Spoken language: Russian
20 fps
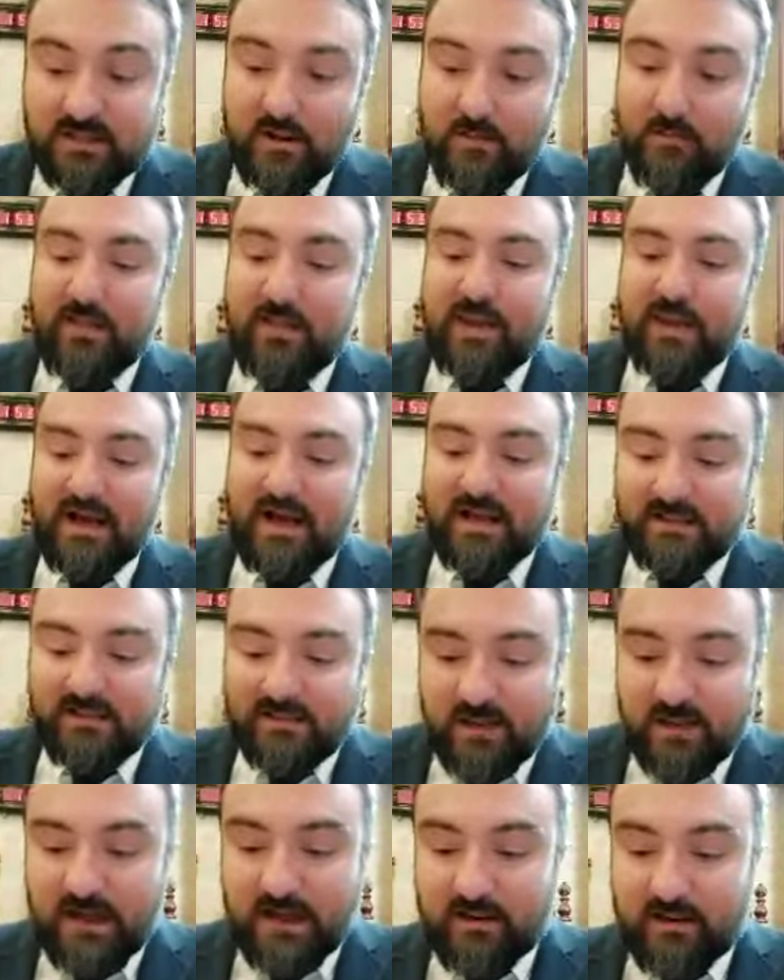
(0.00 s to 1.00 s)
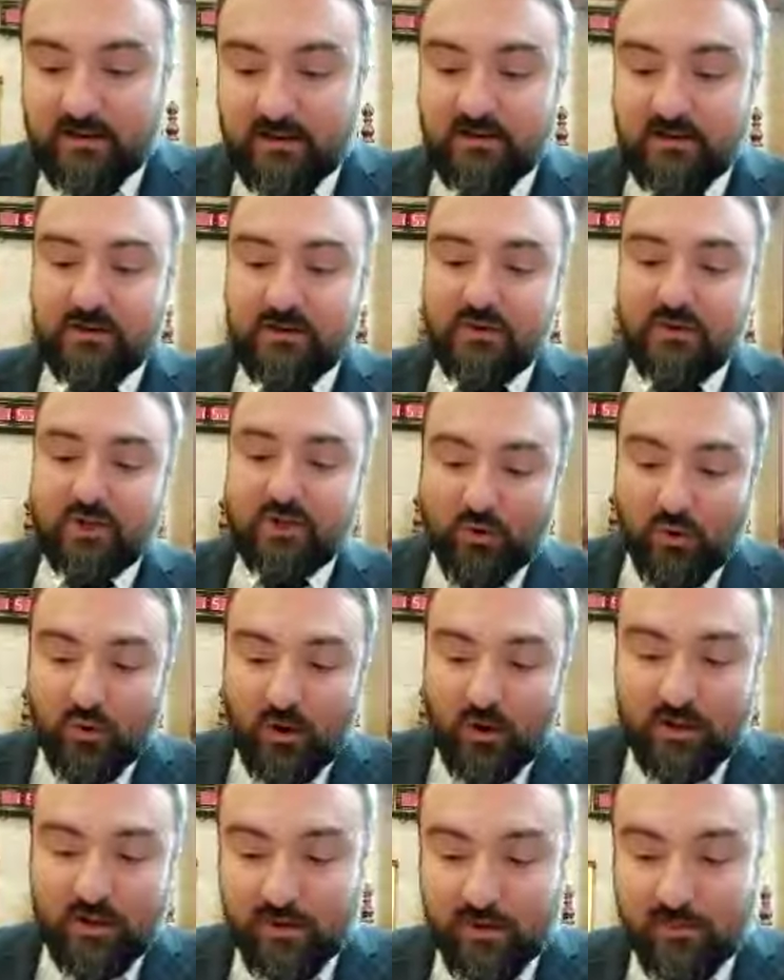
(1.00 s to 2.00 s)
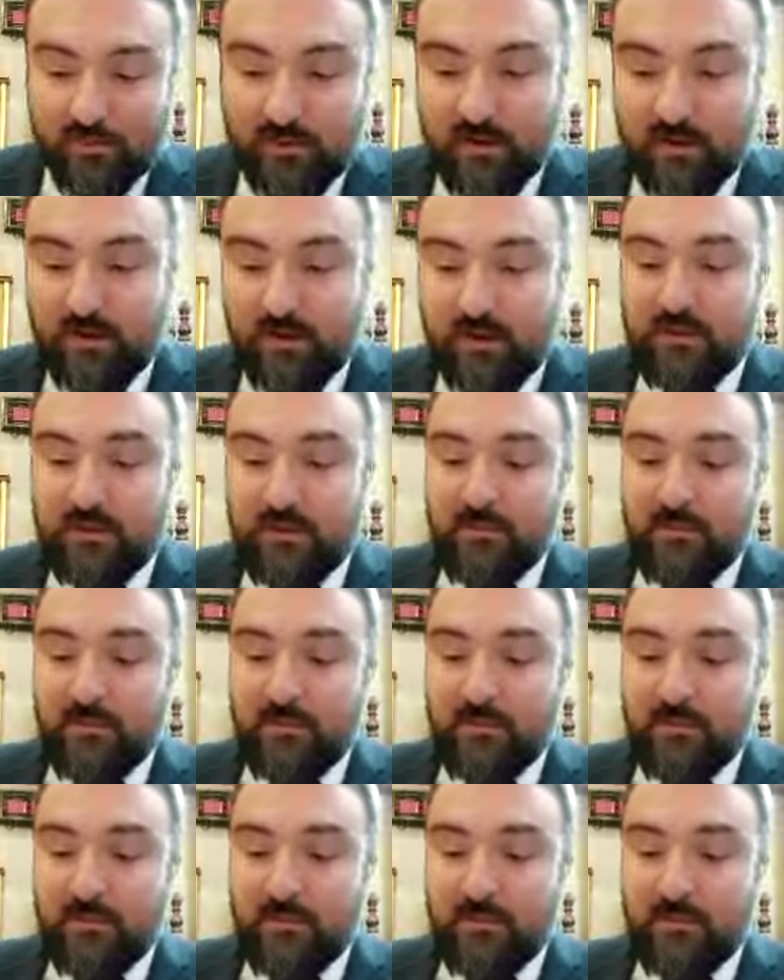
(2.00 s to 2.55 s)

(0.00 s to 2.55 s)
Мехатех, еще одна проблема.